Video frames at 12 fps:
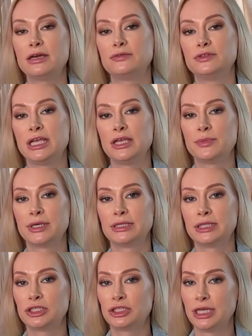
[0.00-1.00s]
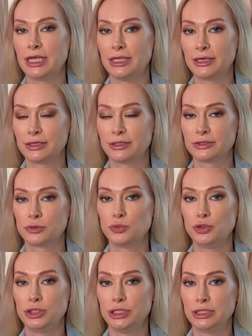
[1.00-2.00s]
взаимоотношениях с
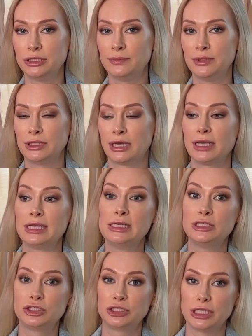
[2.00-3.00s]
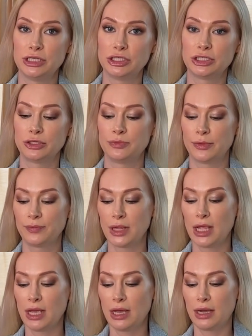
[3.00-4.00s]
мужчинами да, или с женщинами.
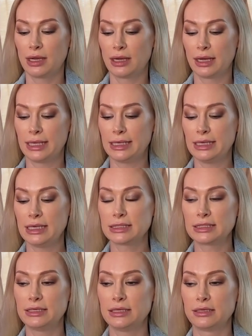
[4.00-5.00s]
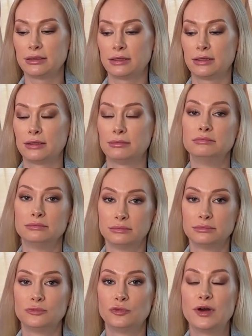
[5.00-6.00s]
А, если а,
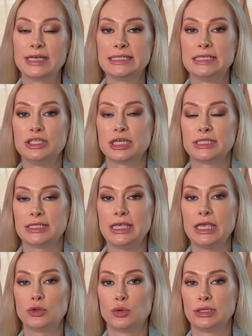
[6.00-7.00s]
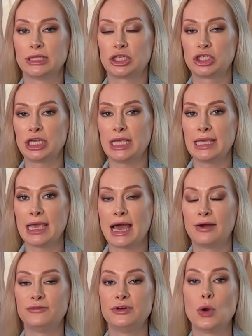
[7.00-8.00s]
у вас сейчас нет отношений,
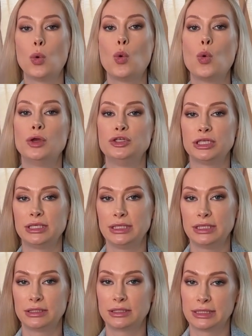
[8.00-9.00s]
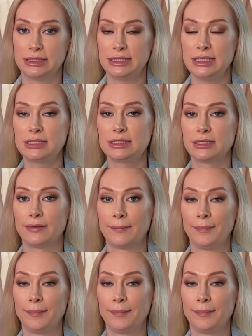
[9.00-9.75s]
а вы очень их хотите,